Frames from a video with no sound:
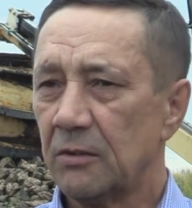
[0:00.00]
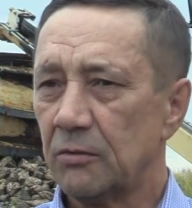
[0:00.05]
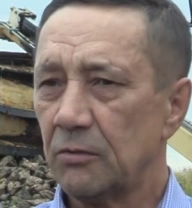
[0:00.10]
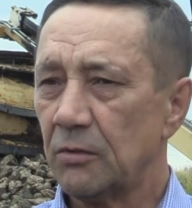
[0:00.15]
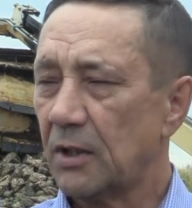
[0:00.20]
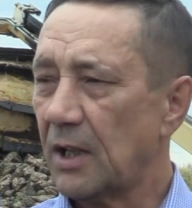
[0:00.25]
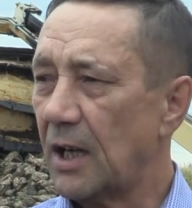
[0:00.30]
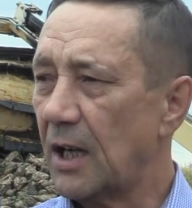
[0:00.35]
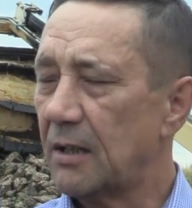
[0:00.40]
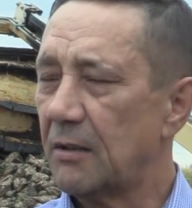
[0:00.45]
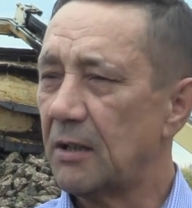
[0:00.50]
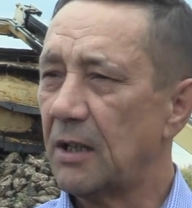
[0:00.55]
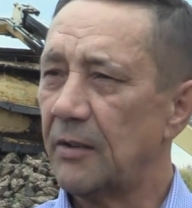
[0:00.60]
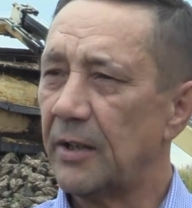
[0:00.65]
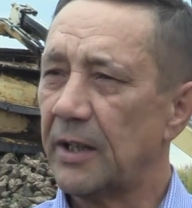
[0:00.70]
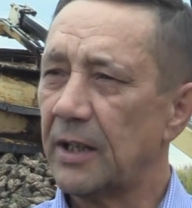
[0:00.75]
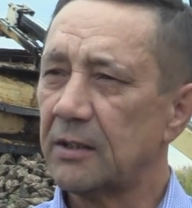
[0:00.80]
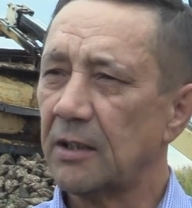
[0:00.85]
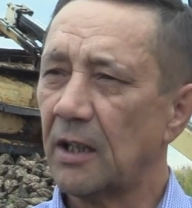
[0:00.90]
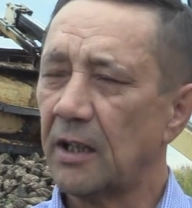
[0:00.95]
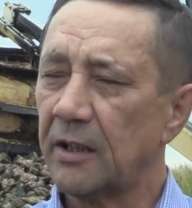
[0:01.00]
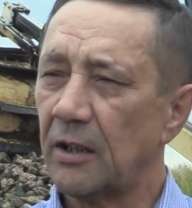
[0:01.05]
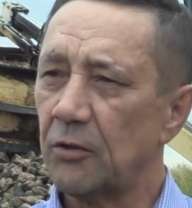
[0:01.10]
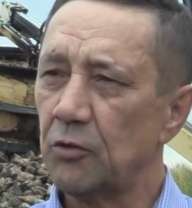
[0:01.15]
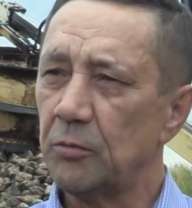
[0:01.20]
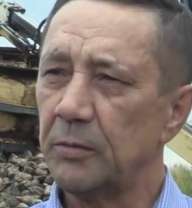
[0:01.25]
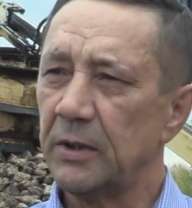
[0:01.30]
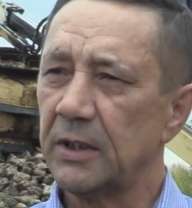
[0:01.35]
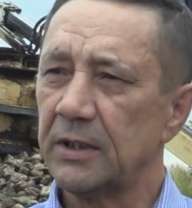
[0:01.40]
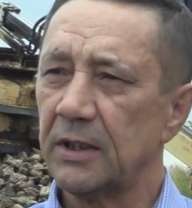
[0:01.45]
Ну, как говорят
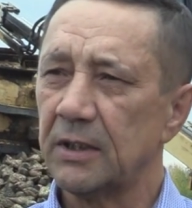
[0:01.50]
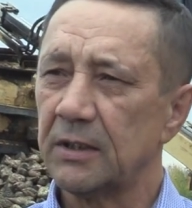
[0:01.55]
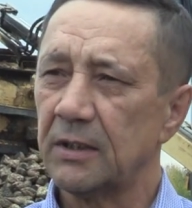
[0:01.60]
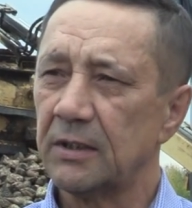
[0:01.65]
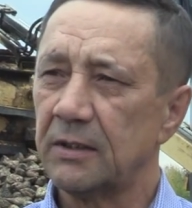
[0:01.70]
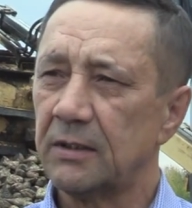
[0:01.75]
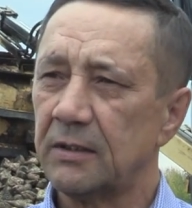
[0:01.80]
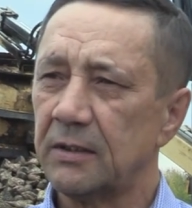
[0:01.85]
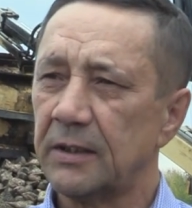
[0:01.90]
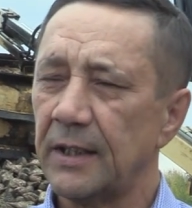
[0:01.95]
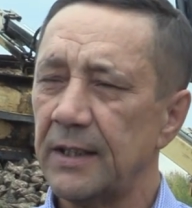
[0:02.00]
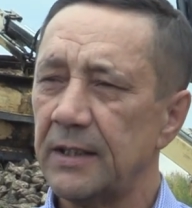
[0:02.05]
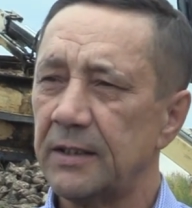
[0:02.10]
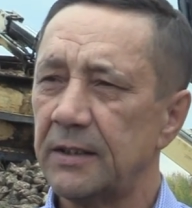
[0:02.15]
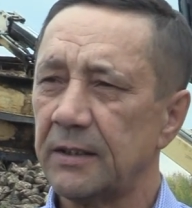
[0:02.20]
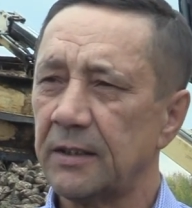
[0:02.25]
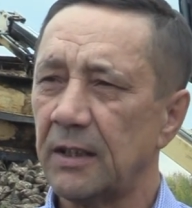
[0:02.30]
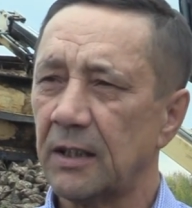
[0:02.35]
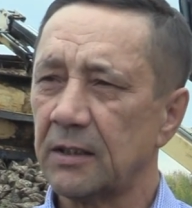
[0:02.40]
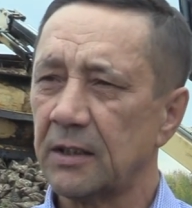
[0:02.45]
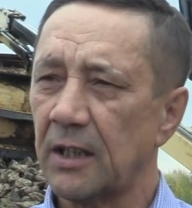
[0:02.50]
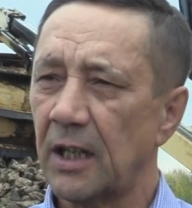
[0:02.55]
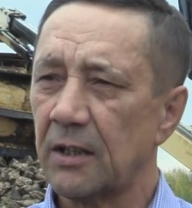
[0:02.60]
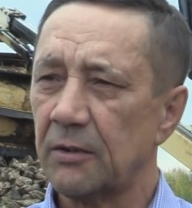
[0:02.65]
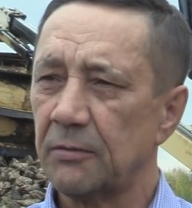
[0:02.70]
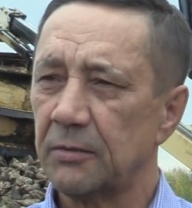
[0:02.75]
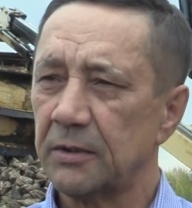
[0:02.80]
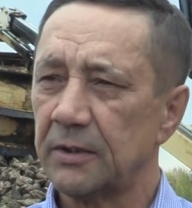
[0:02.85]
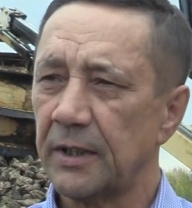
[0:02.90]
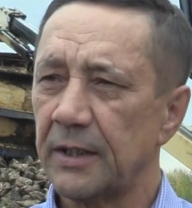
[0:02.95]
агрономы, где-то 300
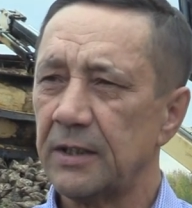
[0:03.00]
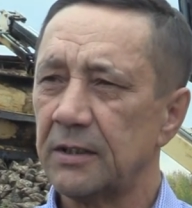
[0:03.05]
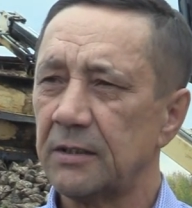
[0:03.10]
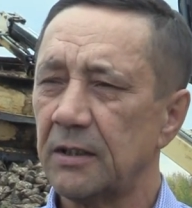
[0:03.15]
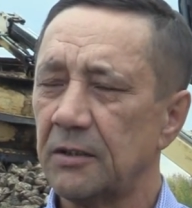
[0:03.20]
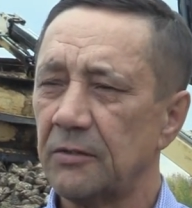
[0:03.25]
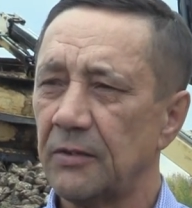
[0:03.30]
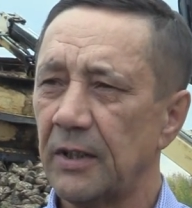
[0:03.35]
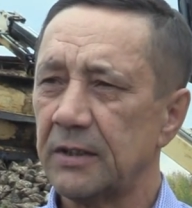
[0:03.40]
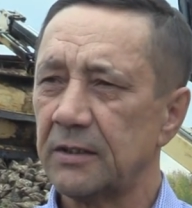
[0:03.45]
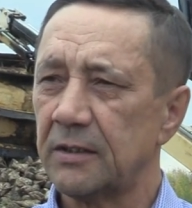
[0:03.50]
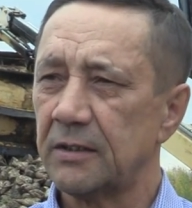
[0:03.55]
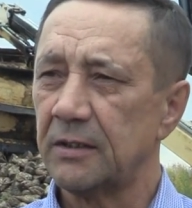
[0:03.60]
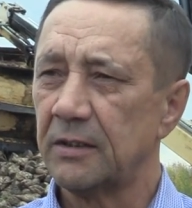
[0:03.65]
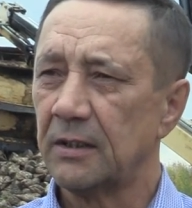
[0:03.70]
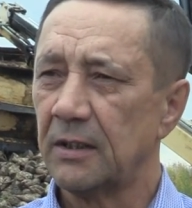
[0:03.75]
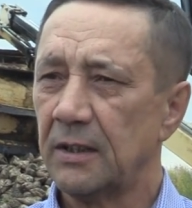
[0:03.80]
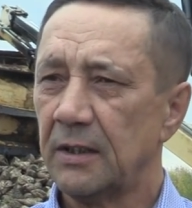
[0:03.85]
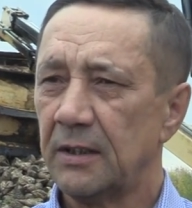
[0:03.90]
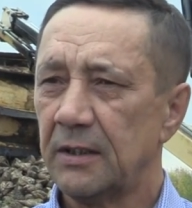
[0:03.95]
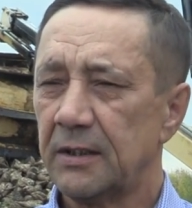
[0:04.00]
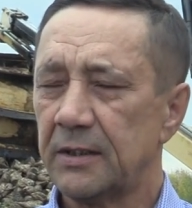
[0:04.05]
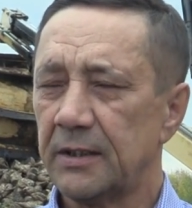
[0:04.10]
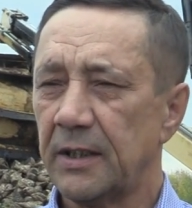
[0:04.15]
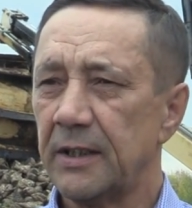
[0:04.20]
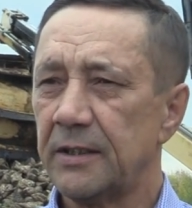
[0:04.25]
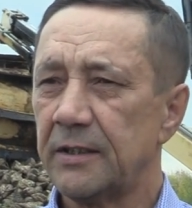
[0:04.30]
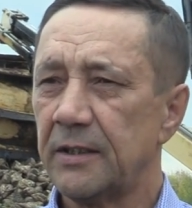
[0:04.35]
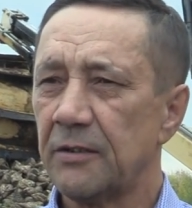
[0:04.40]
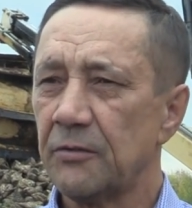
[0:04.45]
гектаров, 320
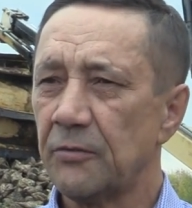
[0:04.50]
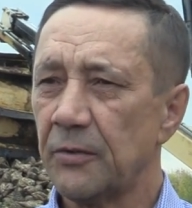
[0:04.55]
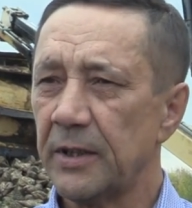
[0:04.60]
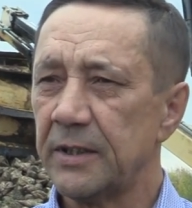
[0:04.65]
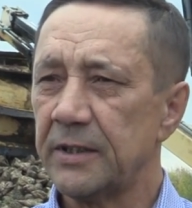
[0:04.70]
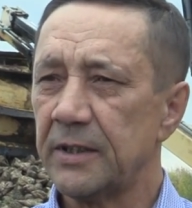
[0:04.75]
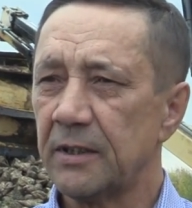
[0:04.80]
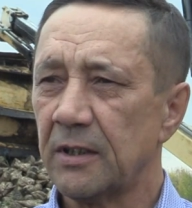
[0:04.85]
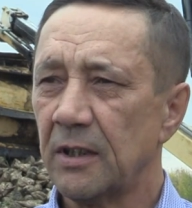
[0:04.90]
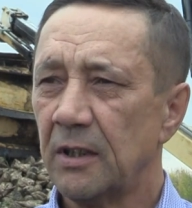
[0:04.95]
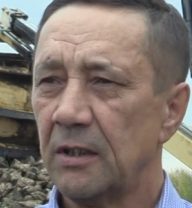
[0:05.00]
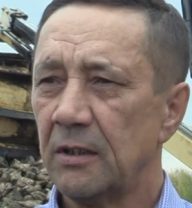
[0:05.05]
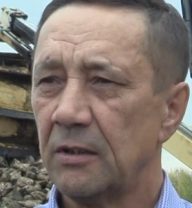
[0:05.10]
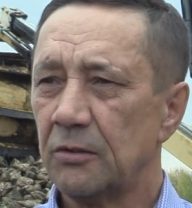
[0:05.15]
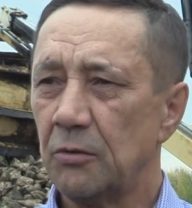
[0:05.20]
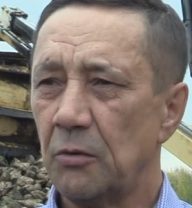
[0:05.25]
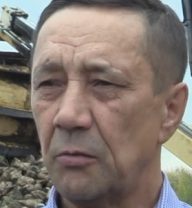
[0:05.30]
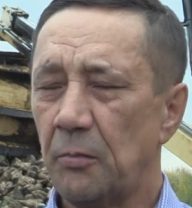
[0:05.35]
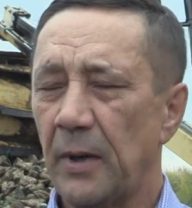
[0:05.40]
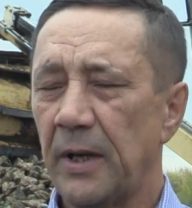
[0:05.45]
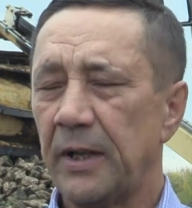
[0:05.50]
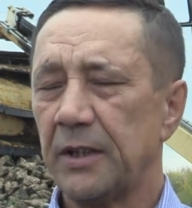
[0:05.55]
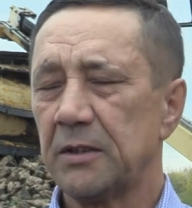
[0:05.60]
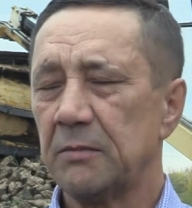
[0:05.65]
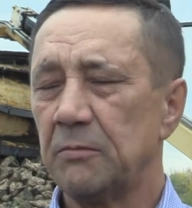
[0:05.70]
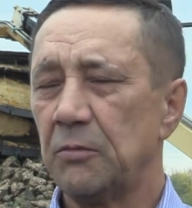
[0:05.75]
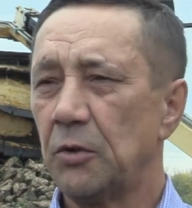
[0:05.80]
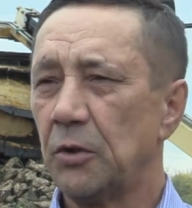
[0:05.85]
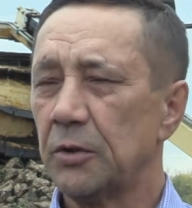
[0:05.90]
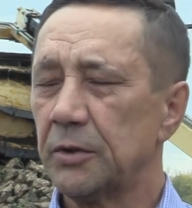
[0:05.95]
с выйдет. Ну, по
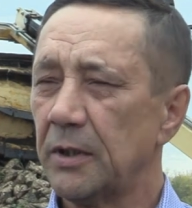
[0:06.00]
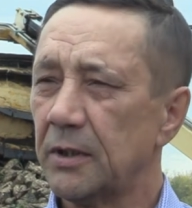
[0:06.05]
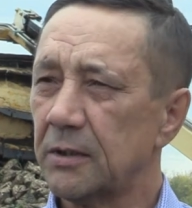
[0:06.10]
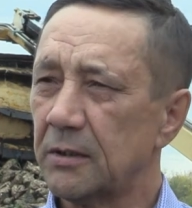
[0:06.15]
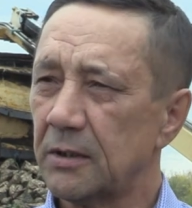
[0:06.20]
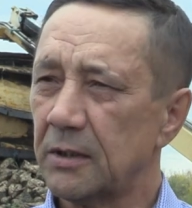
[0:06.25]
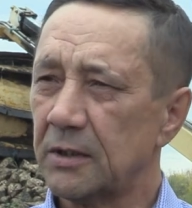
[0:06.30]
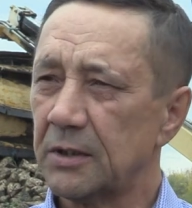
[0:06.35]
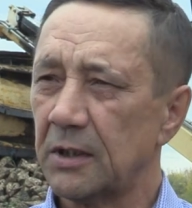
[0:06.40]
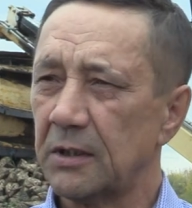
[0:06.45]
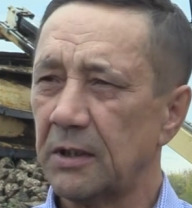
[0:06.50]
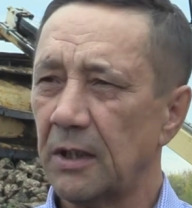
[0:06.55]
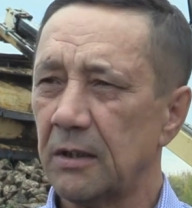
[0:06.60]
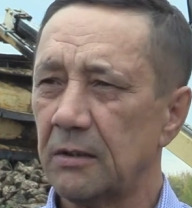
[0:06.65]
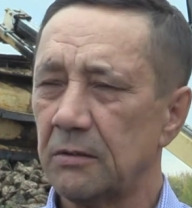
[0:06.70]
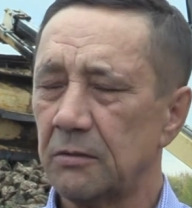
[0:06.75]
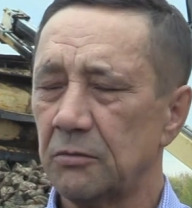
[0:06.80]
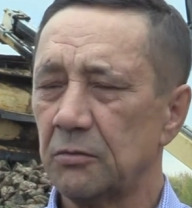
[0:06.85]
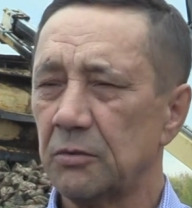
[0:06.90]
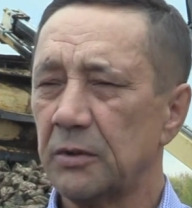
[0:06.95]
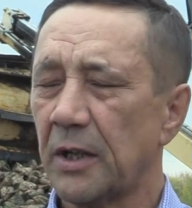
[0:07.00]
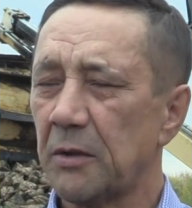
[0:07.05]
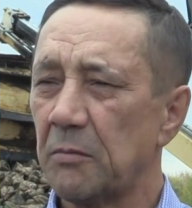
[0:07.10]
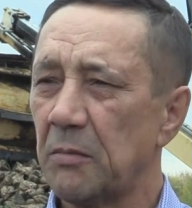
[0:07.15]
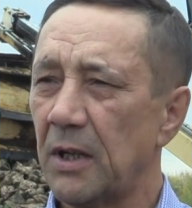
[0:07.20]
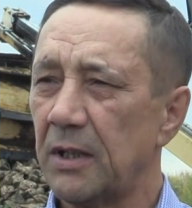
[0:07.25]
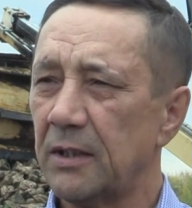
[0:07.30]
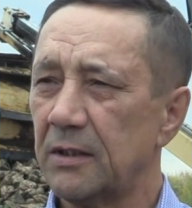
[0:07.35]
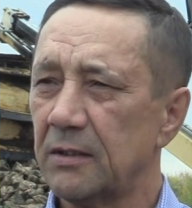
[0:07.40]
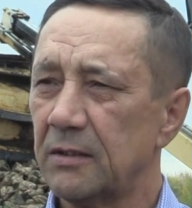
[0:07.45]
этому году это считается, ну,
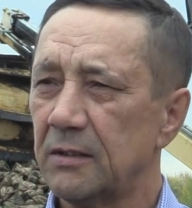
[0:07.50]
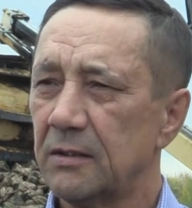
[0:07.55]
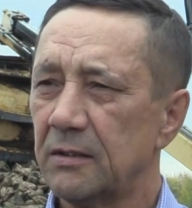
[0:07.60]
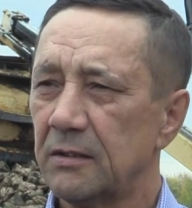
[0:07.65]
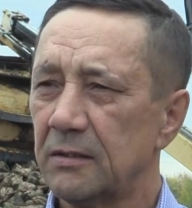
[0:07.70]
нормально.